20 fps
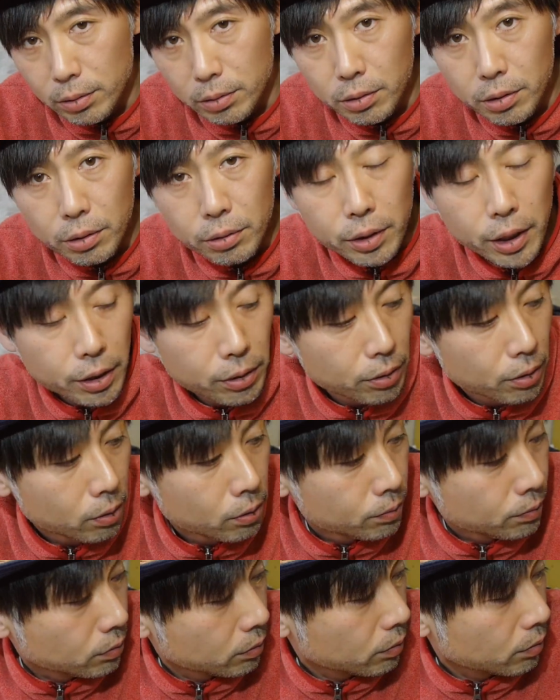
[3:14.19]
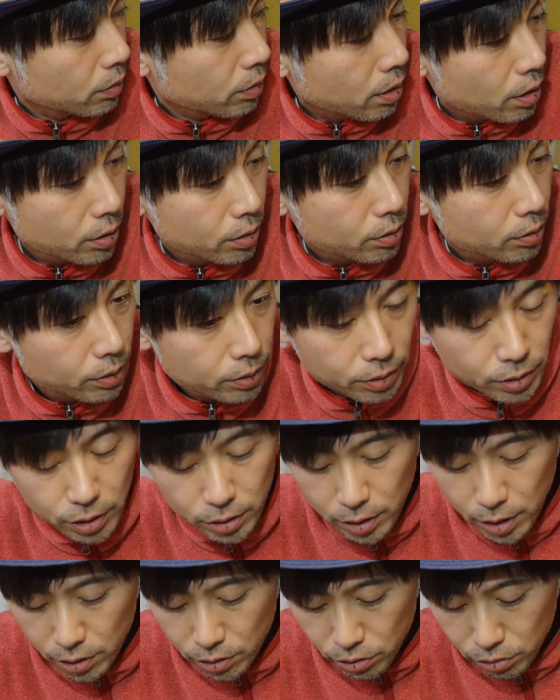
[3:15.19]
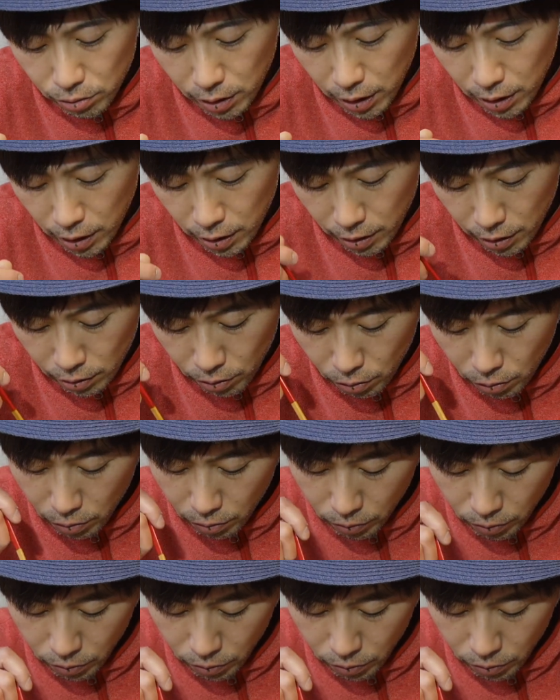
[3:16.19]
末、去年の2017年の。